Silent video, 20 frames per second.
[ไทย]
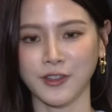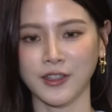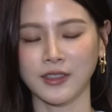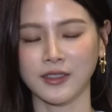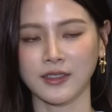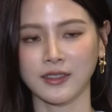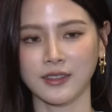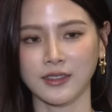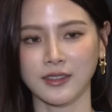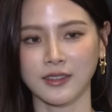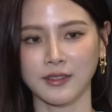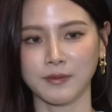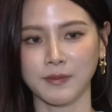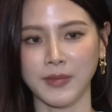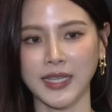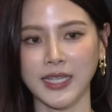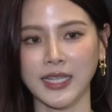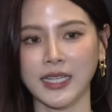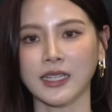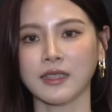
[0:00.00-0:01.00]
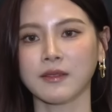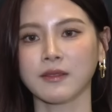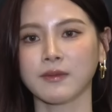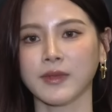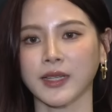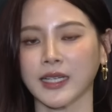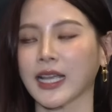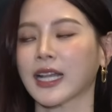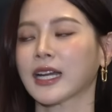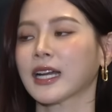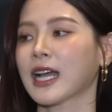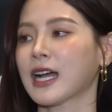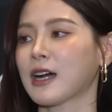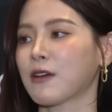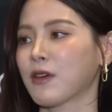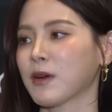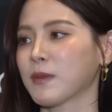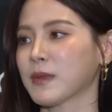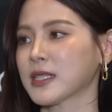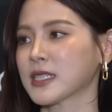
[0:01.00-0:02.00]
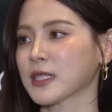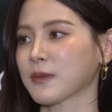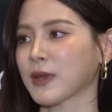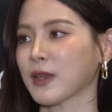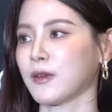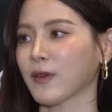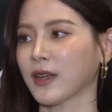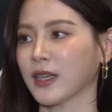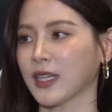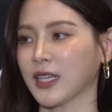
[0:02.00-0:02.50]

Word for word: เฟิร์นไม่คิดเหมือนกันค่ะว่ามันจะมีวัน